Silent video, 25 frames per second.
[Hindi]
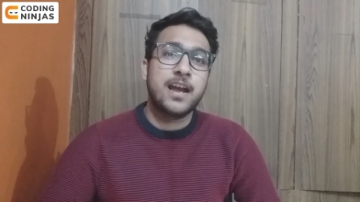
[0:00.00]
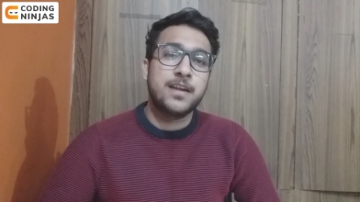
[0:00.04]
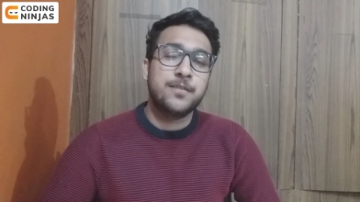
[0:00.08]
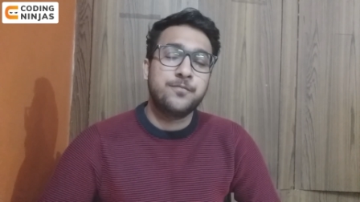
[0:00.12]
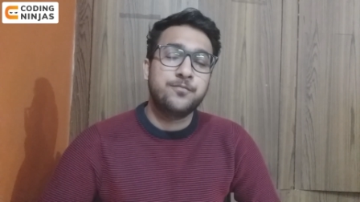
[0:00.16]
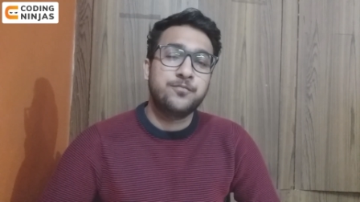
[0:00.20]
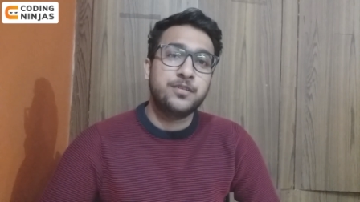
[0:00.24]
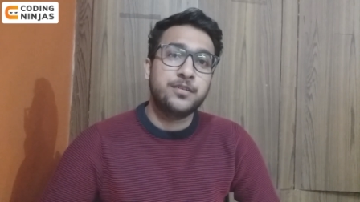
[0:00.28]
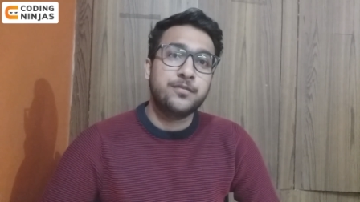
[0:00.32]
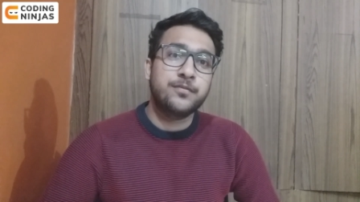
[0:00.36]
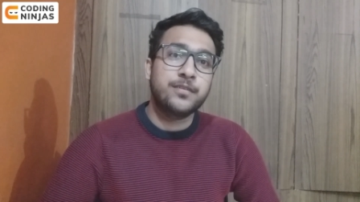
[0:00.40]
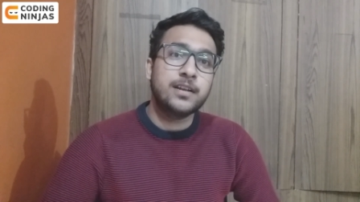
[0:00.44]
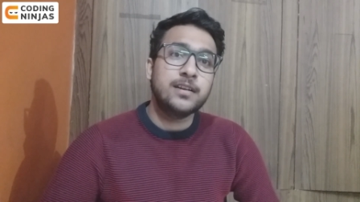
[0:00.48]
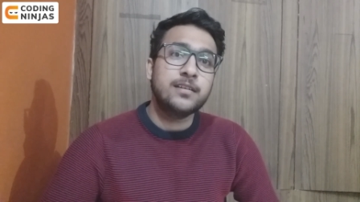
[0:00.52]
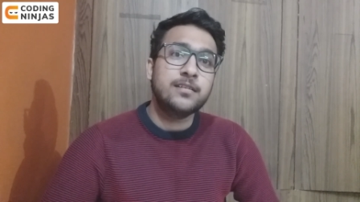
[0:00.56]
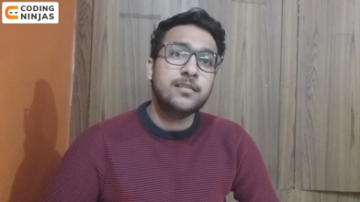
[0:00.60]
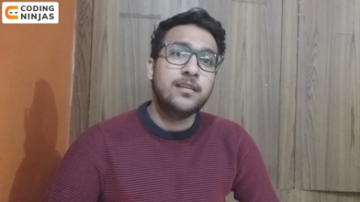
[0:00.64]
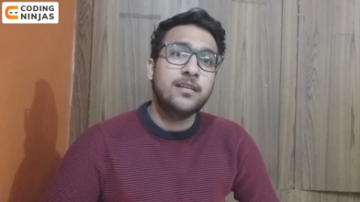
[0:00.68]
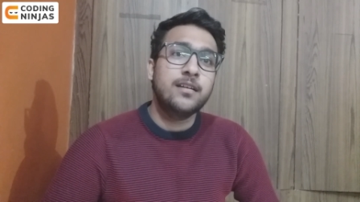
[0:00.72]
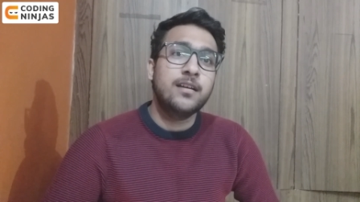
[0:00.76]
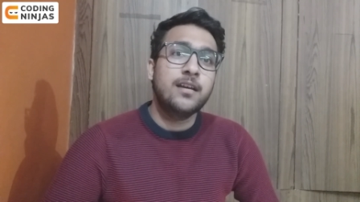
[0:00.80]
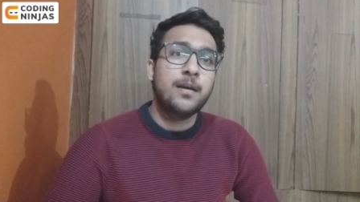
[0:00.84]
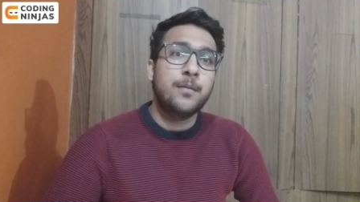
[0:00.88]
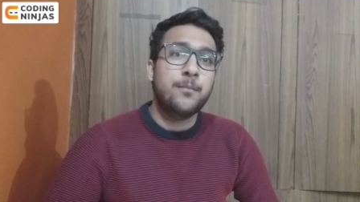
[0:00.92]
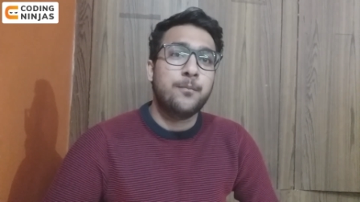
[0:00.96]
एवरीवन
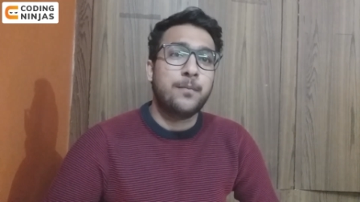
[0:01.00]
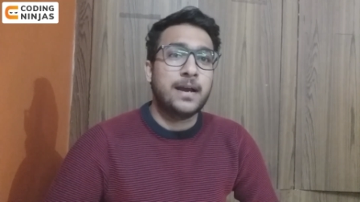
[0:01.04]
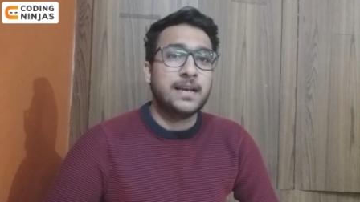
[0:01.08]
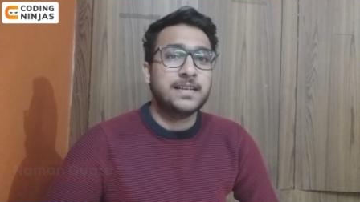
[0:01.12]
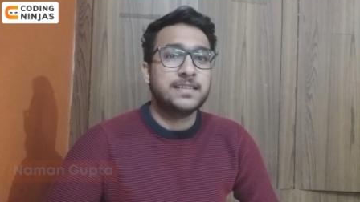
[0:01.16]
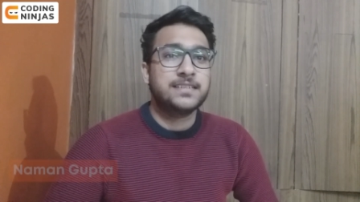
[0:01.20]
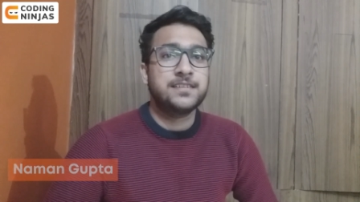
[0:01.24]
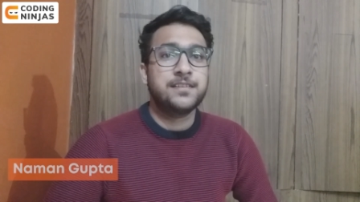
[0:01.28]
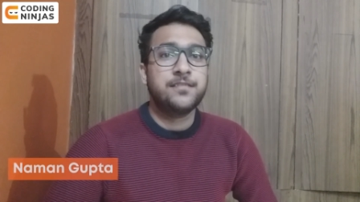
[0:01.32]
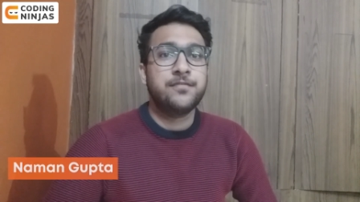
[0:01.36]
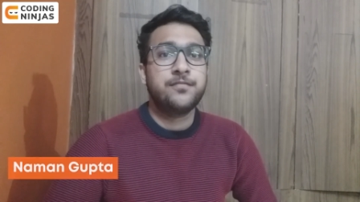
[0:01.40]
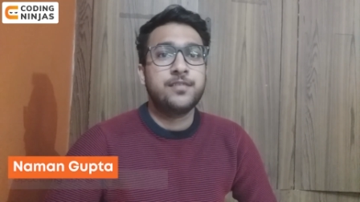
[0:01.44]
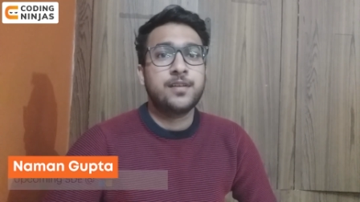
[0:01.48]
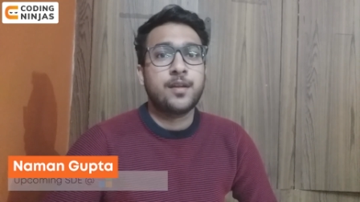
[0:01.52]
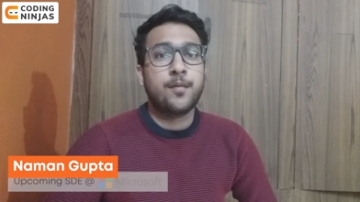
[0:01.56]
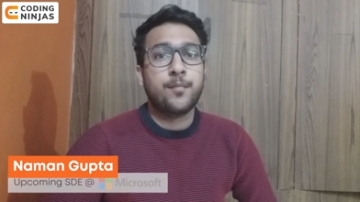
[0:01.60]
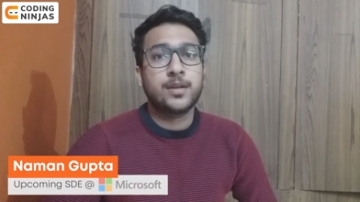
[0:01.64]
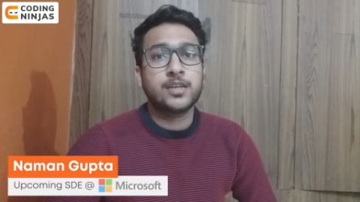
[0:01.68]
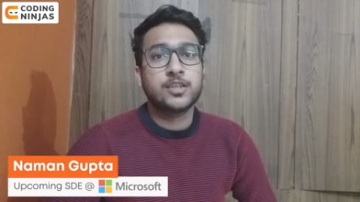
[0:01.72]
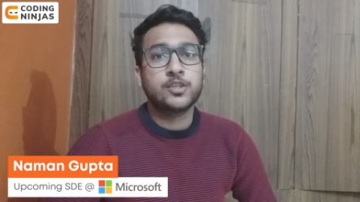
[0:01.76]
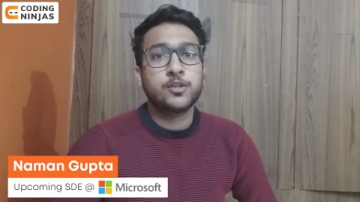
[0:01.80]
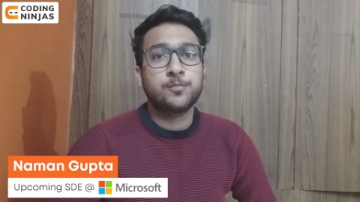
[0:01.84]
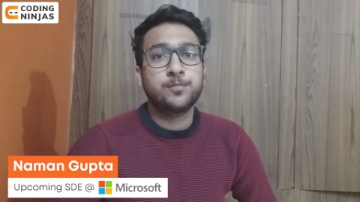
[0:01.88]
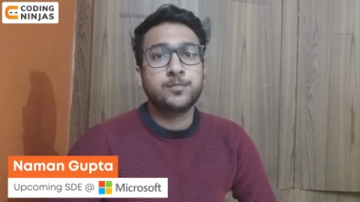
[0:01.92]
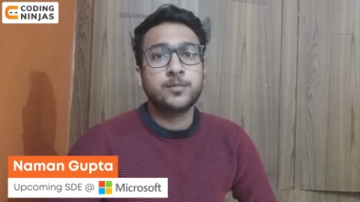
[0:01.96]
माई सेल्फ
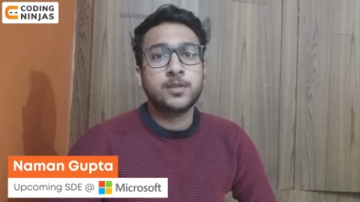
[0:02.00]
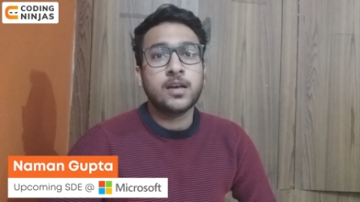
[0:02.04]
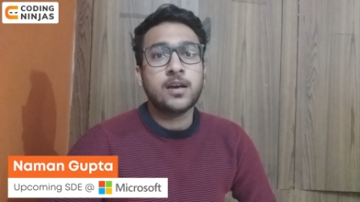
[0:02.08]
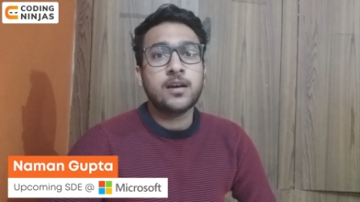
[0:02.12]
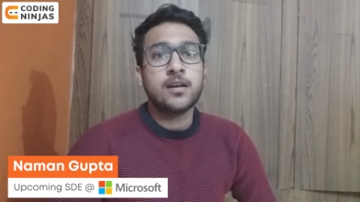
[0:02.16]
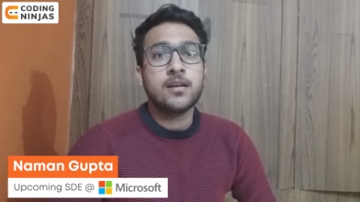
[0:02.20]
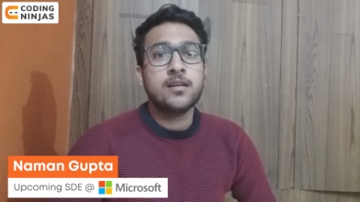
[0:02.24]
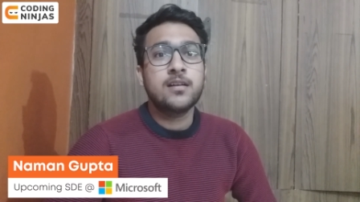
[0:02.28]
नमन गुप्ता